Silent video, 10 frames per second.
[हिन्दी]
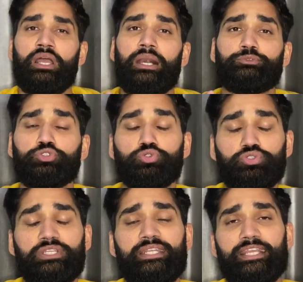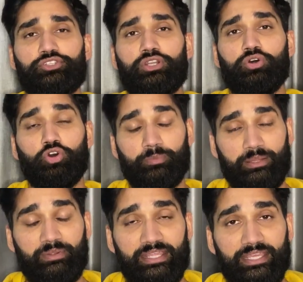अब जो दूसरी नेचुरल होम
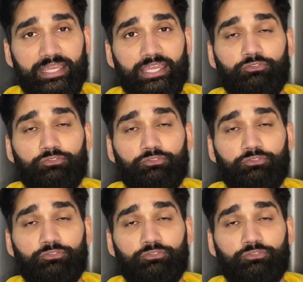रेमेडी है